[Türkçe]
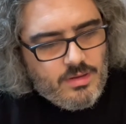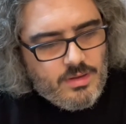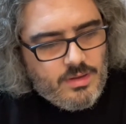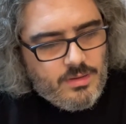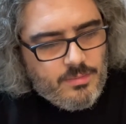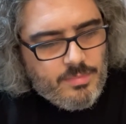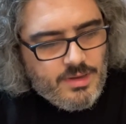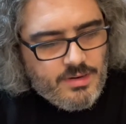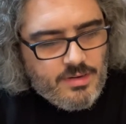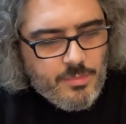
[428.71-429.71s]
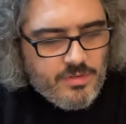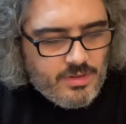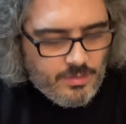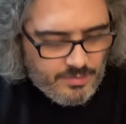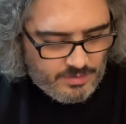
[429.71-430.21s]
Ee, ben Remzi
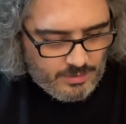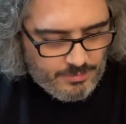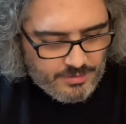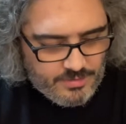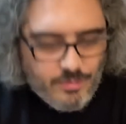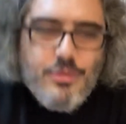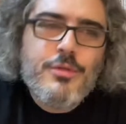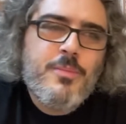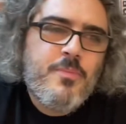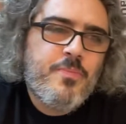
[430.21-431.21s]
Kitabi'nin kitaplarını seviyorum.